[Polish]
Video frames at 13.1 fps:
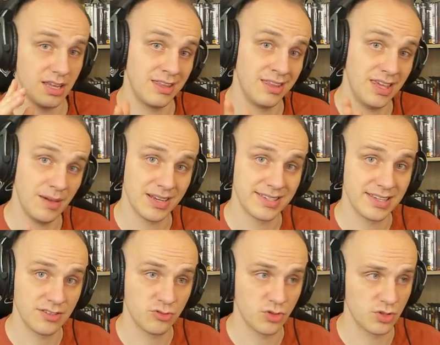nie ma
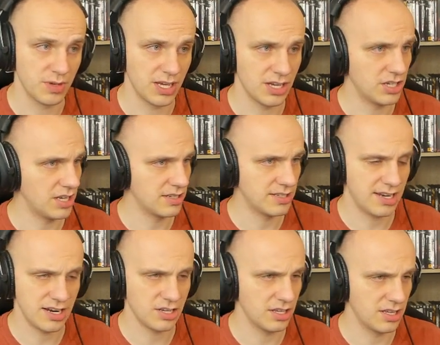sensu zmieniać. Ja
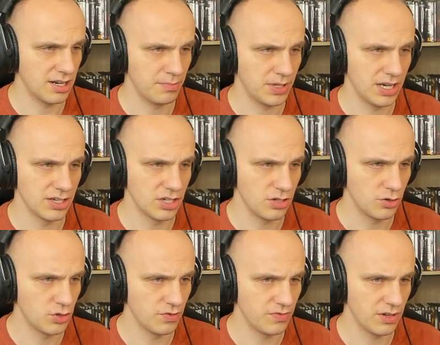strasznie Grampika, jeżeli
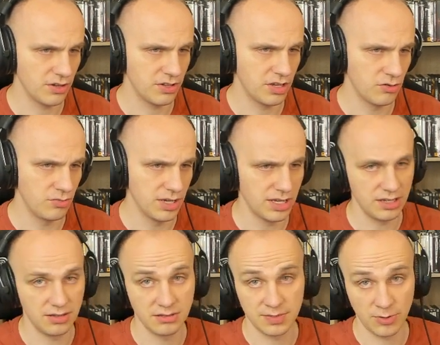chodzi o wygląd, nie lubię
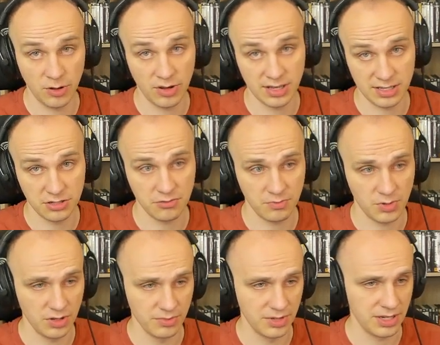i Spońka zresztą
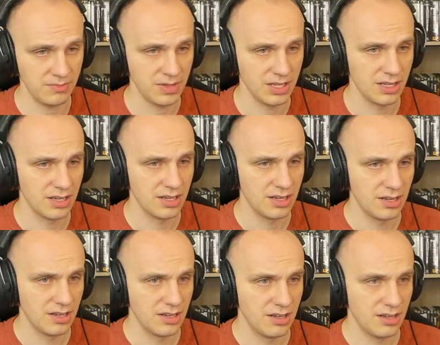podobnie.
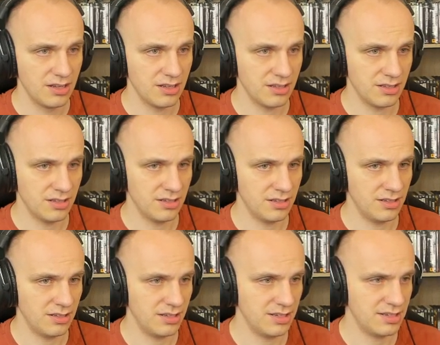
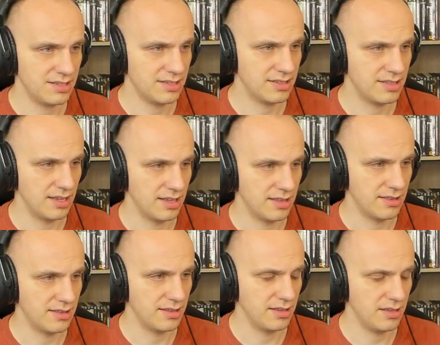Eee,
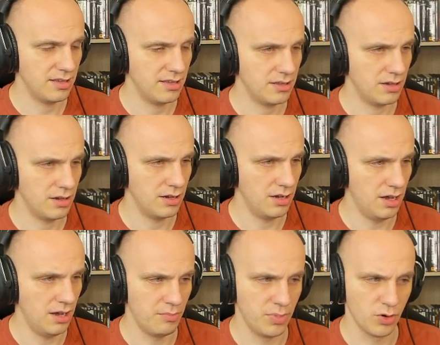niestety, no
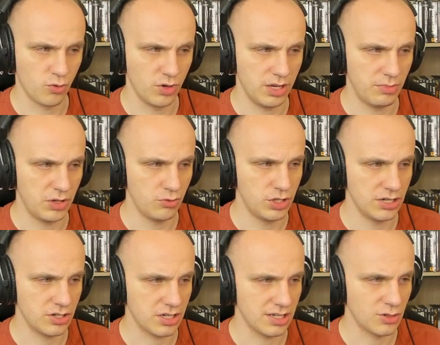aha, blokuje mi
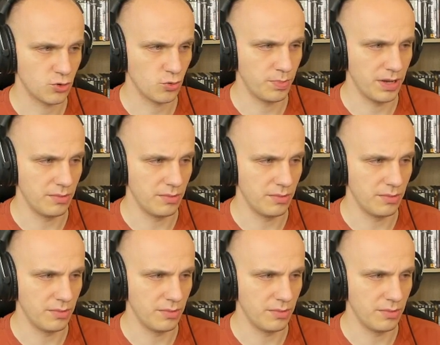ucieczkę. Super,